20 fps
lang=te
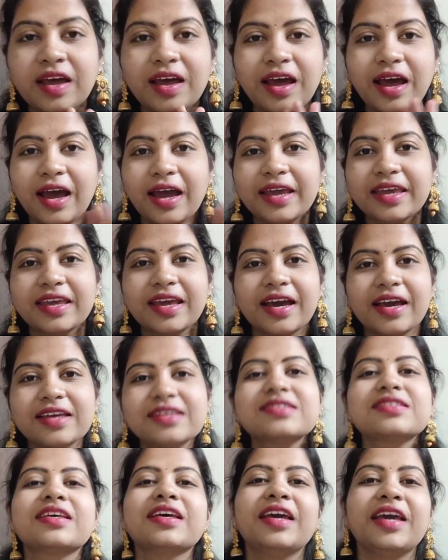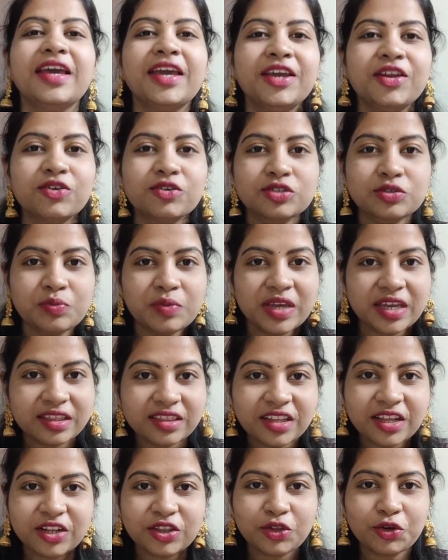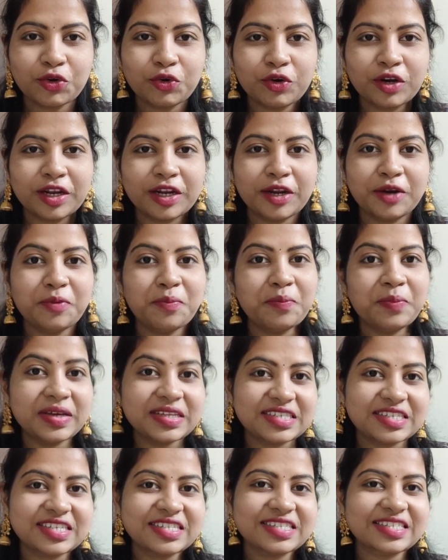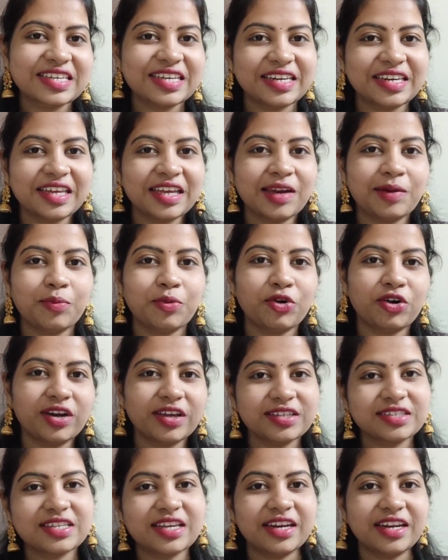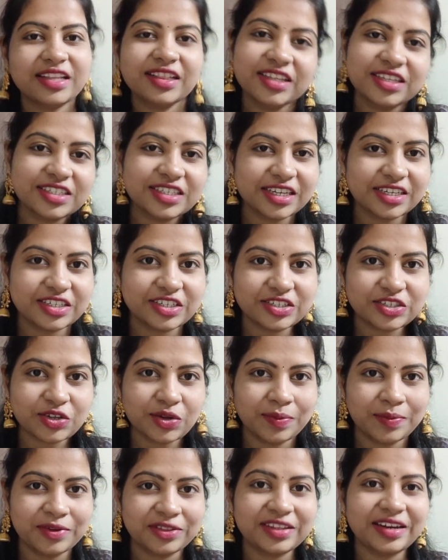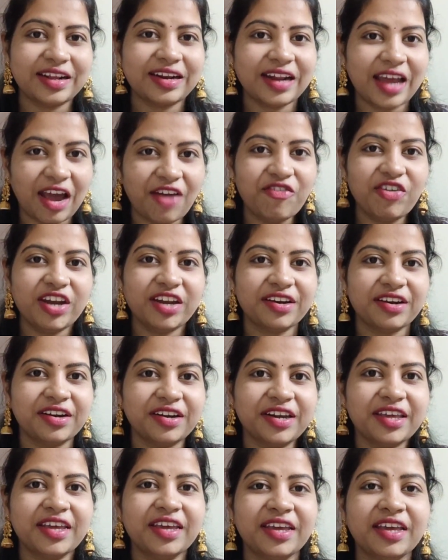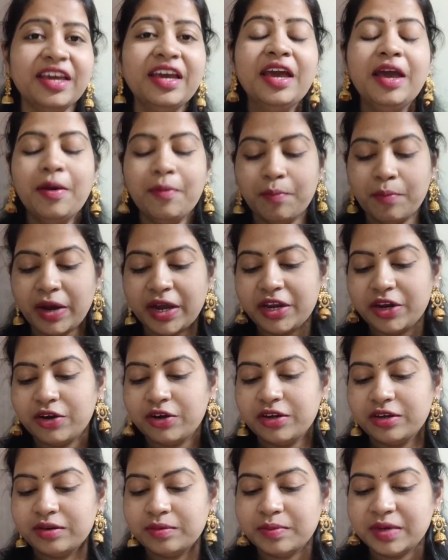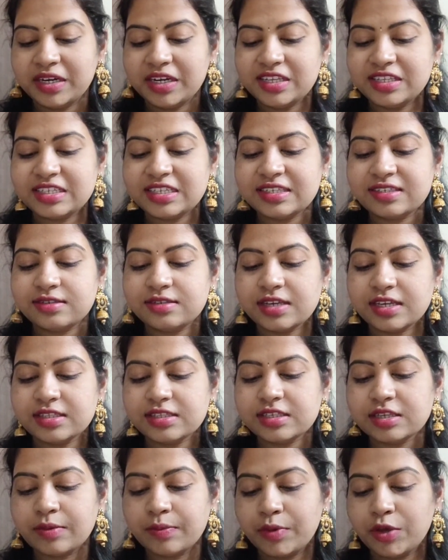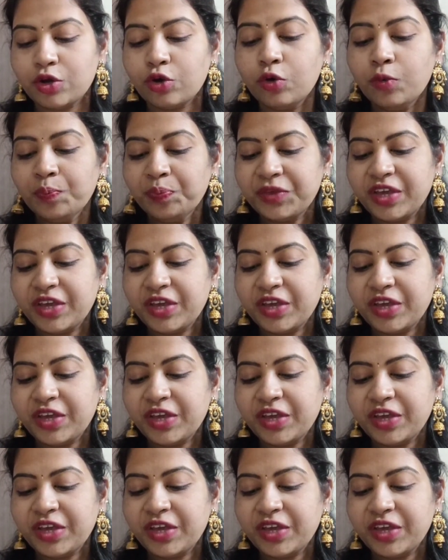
గురించి ఈ ఈరోజు మీ అందరితో కూడా నేను బెస్ట్ స్కిన్ కేర్ ప్రొడక్ట్స్ అనేది షేర్ చేసుకోబోతున్నాను అవేంటంటే బయోడోమా నుంచి సెన్సిబియో